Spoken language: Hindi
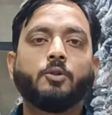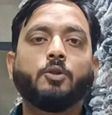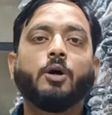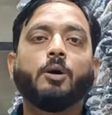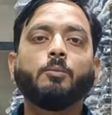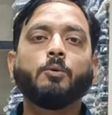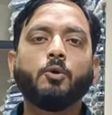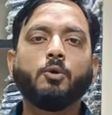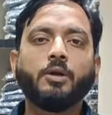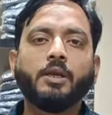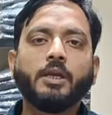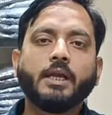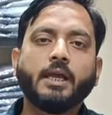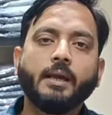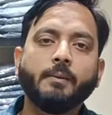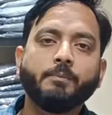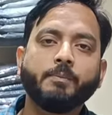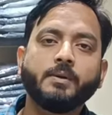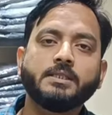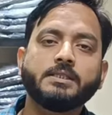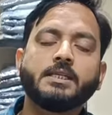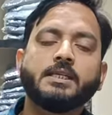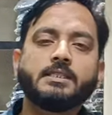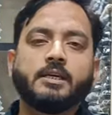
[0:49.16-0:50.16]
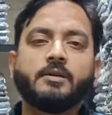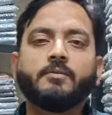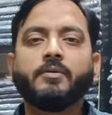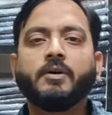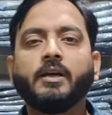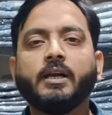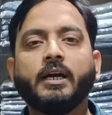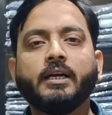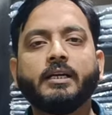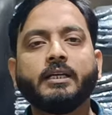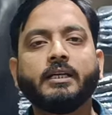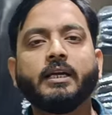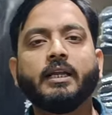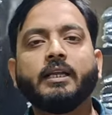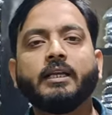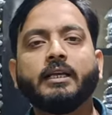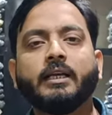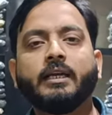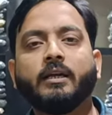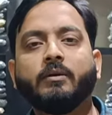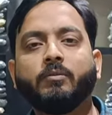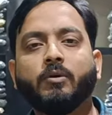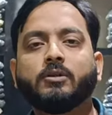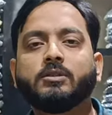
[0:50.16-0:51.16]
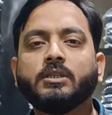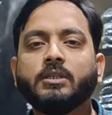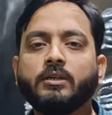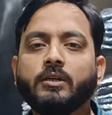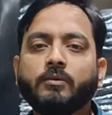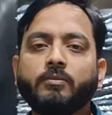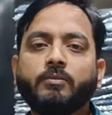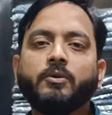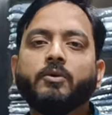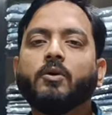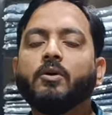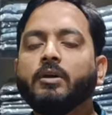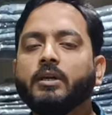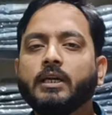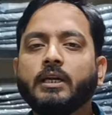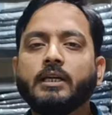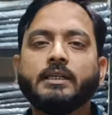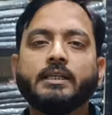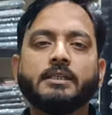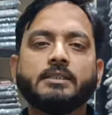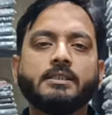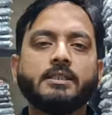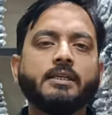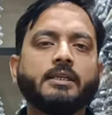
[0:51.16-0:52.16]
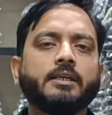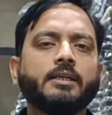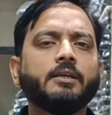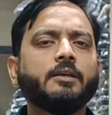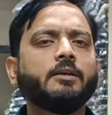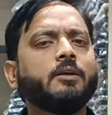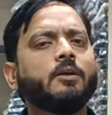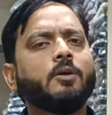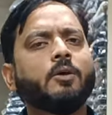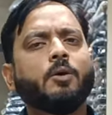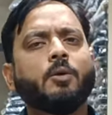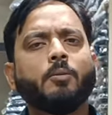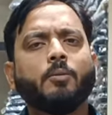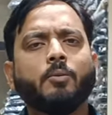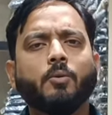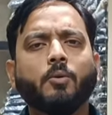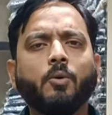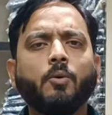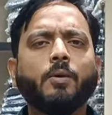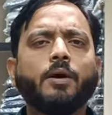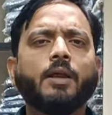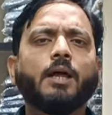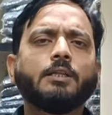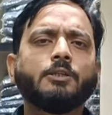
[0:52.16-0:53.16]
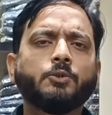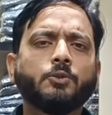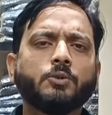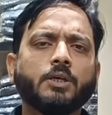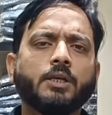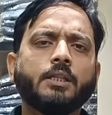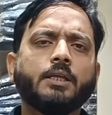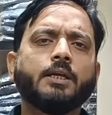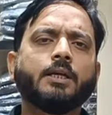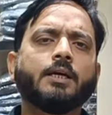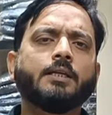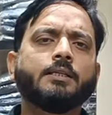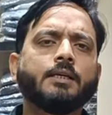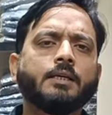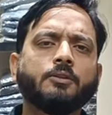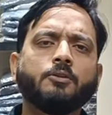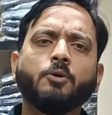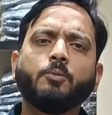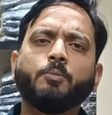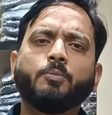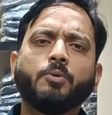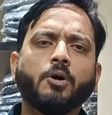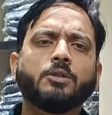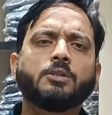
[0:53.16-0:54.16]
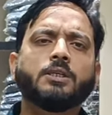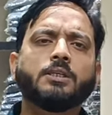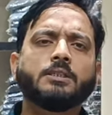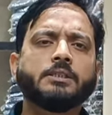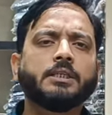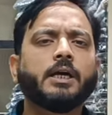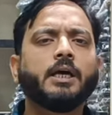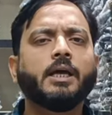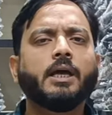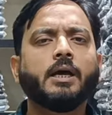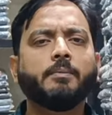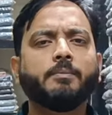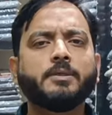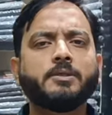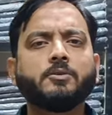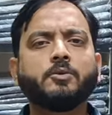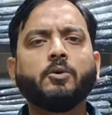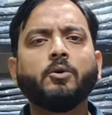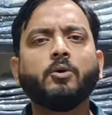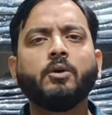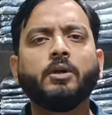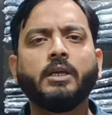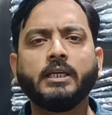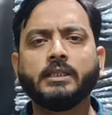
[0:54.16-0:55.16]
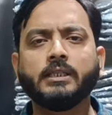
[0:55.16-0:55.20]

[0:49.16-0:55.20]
तो हम लोग ने कैंपस के सल्फर आर्टिकल की अनबॉक्सिंग रिव्यू और रियल टेस्टिंग की ओवरऑल जूता देखा जाए तो बहुत अच्छा है आप इसको